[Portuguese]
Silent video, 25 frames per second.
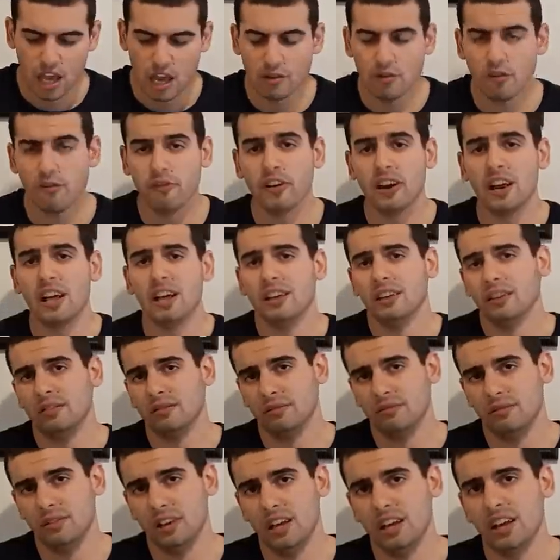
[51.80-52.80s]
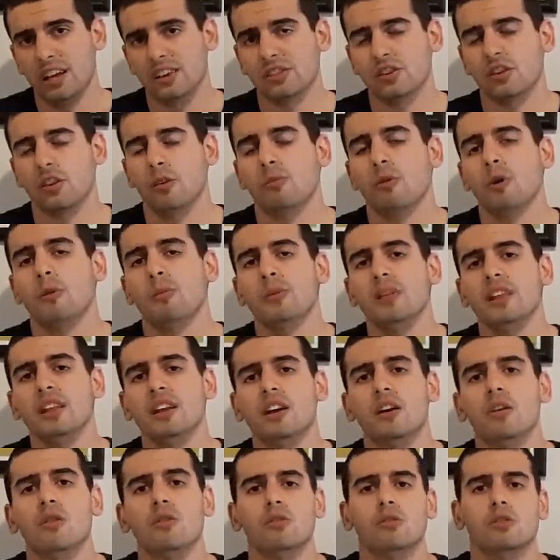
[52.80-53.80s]
Eu vou falar em relação à minha
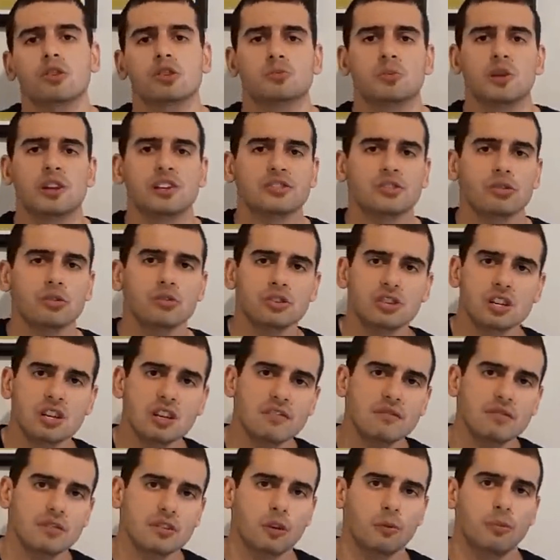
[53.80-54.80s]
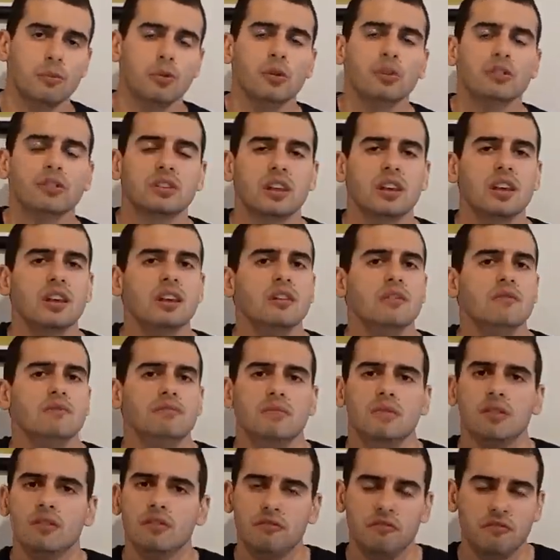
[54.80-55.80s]
opinião, com a experiência que eu tive, que eu pilotei,
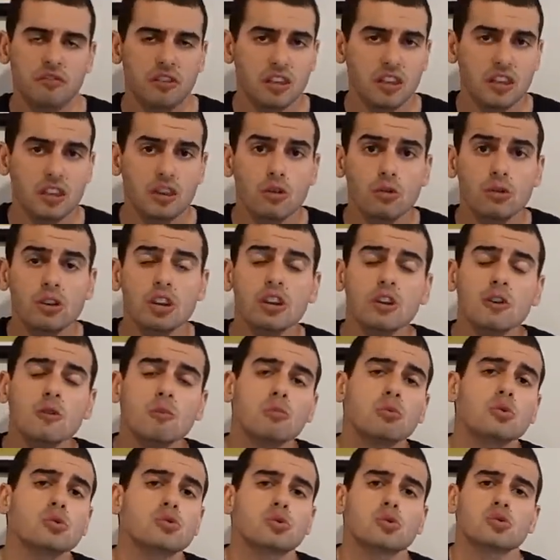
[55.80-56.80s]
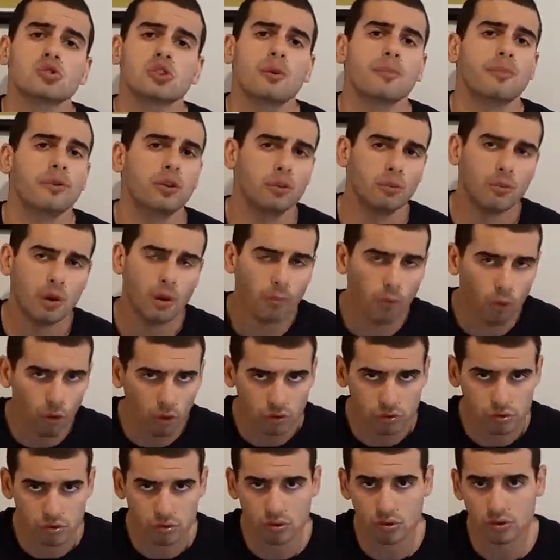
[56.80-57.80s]
enfim. E o que, que eu busco sempre numa
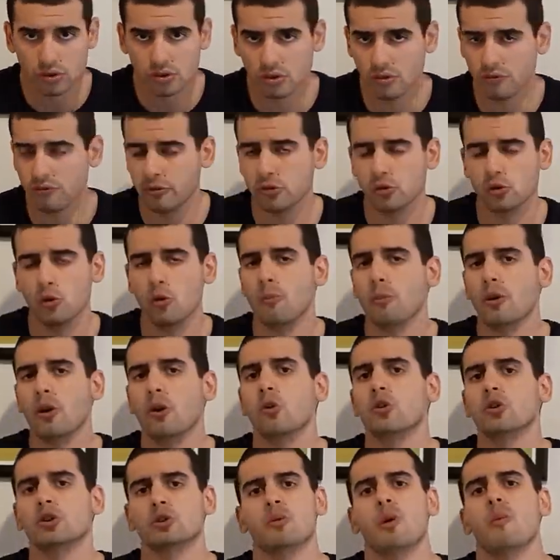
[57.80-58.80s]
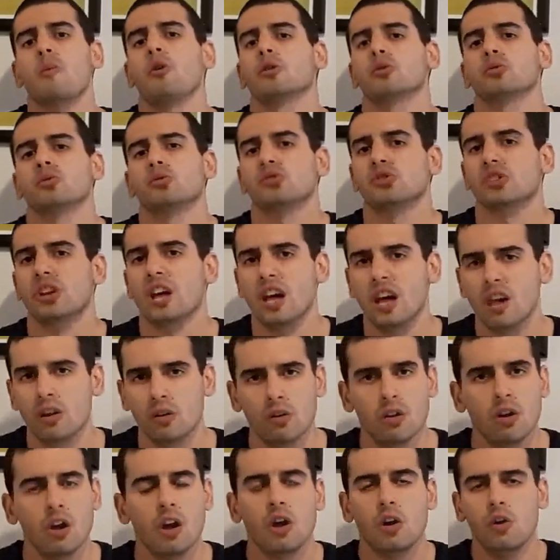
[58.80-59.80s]
moto, senhores? Se eu fosse comprar hoje uma moto
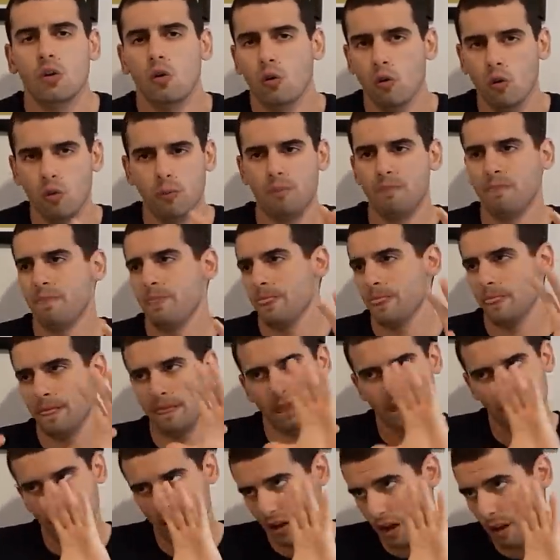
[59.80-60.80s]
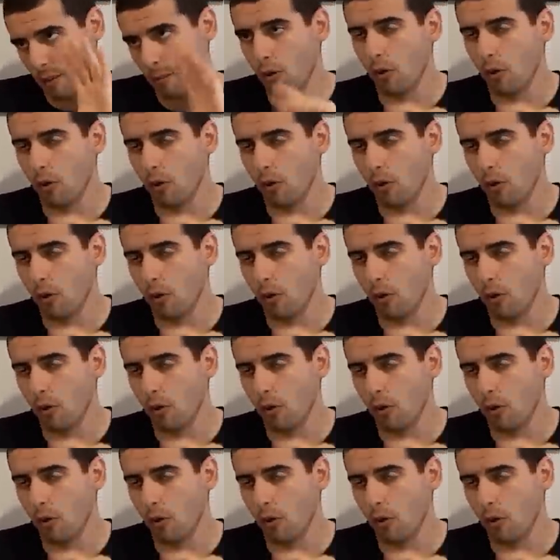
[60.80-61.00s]
zero ou a